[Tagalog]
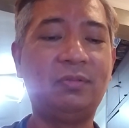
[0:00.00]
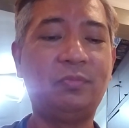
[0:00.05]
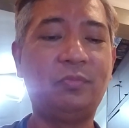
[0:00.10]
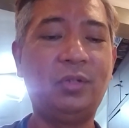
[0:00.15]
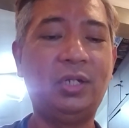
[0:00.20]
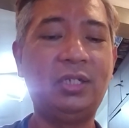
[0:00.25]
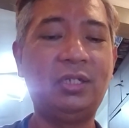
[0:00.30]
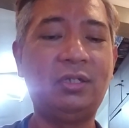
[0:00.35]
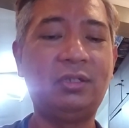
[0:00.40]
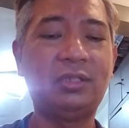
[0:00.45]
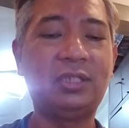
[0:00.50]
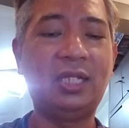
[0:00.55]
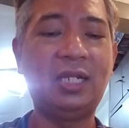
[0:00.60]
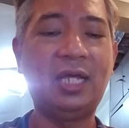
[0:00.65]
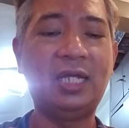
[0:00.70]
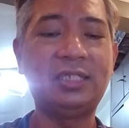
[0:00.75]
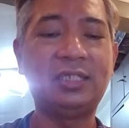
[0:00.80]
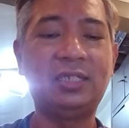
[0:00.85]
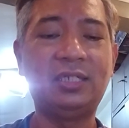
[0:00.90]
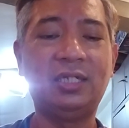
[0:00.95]
Bueno,
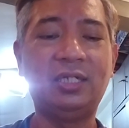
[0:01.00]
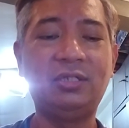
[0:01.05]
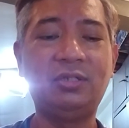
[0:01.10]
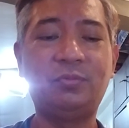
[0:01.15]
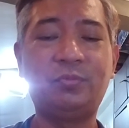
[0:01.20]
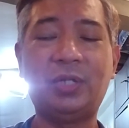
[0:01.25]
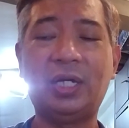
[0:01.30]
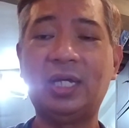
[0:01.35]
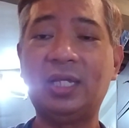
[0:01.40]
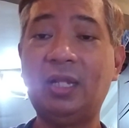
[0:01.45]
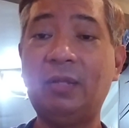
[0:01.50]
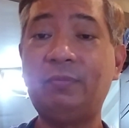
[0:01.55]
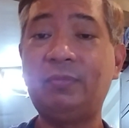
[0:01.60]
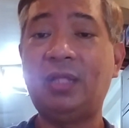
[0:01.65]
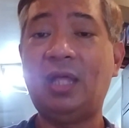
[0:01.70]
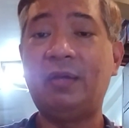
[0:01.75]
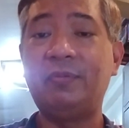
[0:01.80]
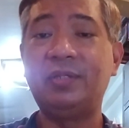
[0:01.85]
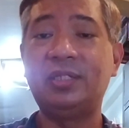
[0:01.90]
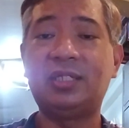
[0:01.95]
talasan ng inyong
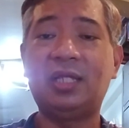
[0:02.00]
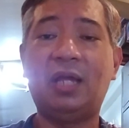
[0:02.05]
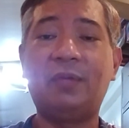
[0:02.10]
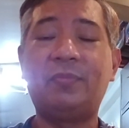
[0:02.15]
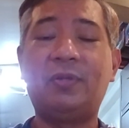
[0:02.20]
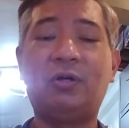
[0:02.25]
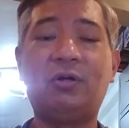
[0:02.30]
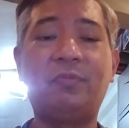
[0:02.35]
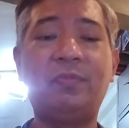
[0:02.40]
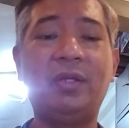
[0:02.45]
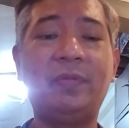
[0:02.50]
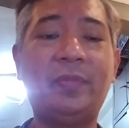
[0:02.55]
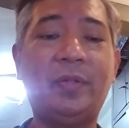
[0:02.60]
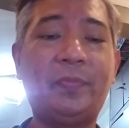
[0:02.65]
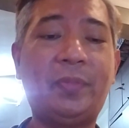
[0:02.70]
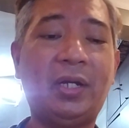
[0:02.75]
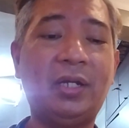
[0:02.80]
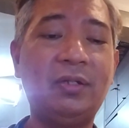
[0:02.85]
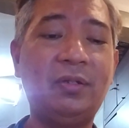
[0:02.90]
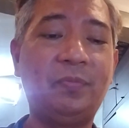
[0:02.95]
pakiramdam. Isama kung may iba
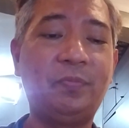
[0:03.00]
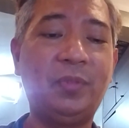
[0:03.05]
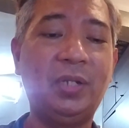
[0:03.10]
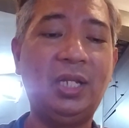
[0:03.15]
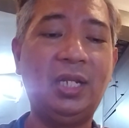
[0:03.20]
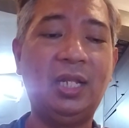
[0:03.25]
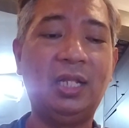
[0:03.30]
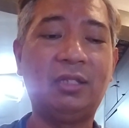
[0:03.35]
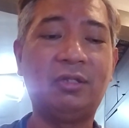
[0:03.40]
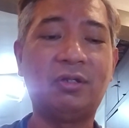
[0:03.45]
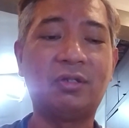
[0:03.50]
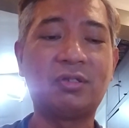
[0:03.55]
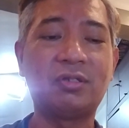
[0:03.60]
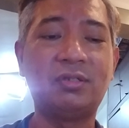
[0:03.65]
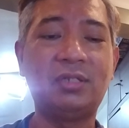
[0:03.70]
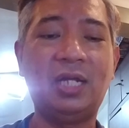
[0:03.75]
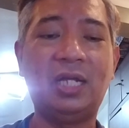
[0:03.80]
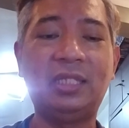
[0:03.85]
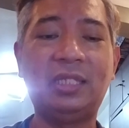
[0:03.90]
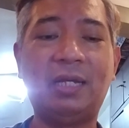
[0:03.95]
pa kayong pili at
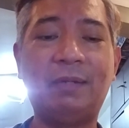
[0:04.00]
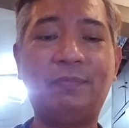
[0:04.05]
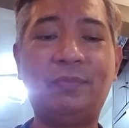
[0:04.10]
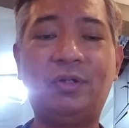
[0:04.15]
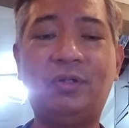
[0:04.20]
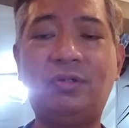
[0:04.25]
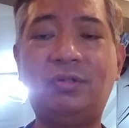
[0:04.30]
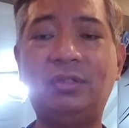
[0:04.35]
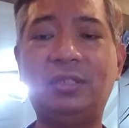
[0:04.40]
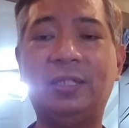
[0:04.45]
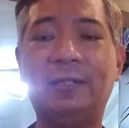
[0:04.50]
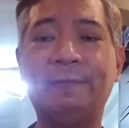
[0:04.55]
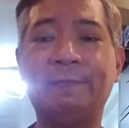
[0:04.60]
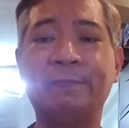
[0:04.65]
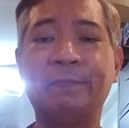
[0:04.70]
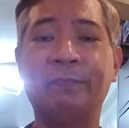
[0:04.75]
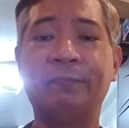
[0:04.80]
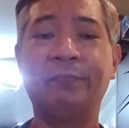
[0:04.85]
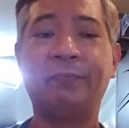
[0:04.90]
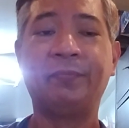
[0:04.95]
kursunada. Bukod
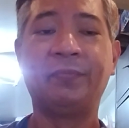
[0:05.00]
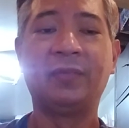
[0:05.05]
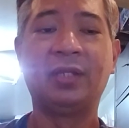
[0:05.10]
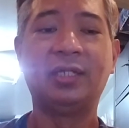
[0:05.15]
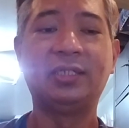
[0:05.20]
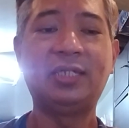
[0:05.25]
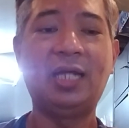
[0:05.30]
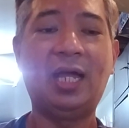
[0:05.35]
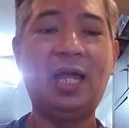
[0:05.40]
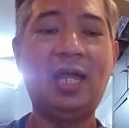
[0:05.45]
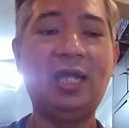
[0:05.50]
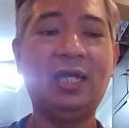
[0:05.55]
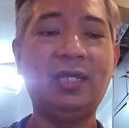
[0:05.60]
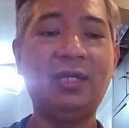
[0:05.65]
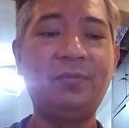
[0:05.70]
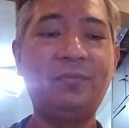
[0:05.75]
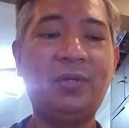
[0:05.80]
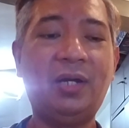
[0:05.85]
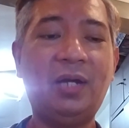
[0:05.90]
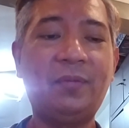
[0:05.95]
sa aking
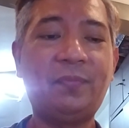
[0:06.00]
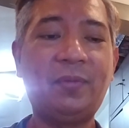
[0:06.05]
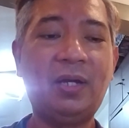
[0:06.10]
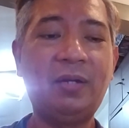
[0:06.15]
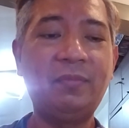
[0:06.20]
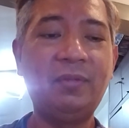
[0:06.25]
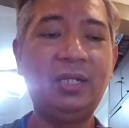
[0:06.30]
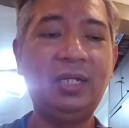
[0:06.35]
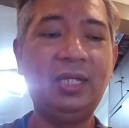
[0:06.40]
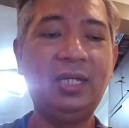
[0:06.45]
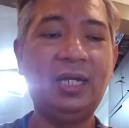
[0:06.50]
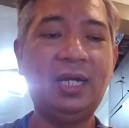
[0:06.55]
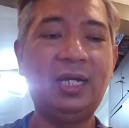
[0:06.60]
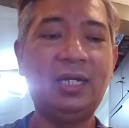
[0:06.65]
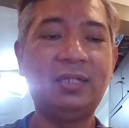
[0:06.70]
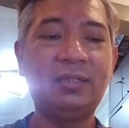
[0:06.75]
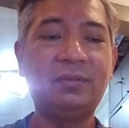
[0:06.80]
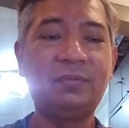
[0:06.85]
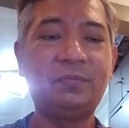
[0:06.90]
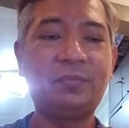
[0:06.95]
mga
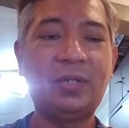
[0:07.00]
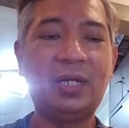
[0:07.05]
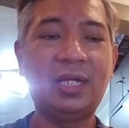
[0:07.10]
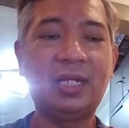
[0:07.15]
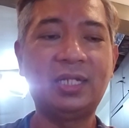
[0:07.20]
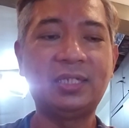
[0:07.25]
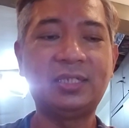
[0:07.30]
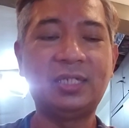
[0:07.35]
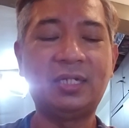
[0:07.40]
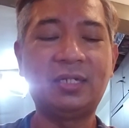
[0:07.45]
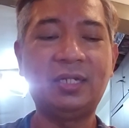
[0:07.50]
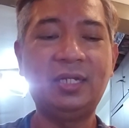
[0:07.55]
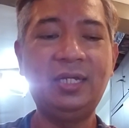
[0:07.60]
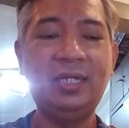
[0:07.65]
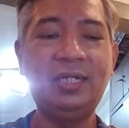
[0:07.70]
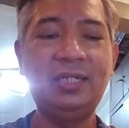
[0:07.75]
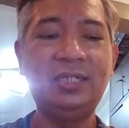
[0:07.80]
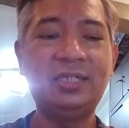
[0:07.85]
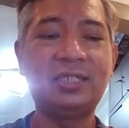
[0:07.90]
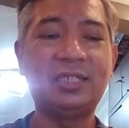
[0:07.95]
pamilyan para sa
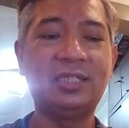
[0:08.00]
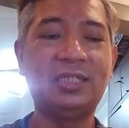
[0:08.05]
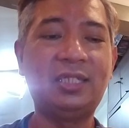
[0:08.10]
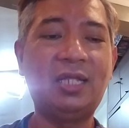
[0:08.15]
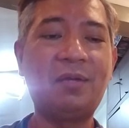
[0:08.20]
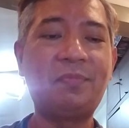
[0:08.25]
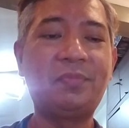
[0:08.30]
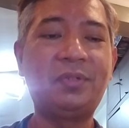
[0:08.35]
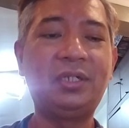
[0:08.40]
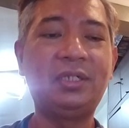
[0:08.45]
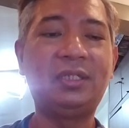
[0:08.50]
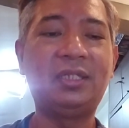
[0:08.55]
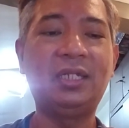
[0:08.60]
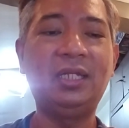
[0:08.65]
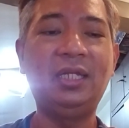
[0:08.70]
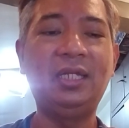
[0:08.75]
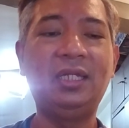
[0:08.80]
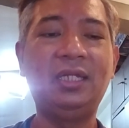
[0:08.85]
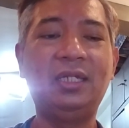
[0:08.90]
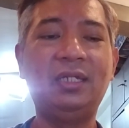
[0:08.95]
race number
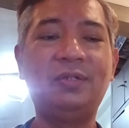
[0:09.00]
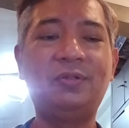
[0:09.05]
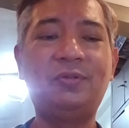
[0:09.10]
3.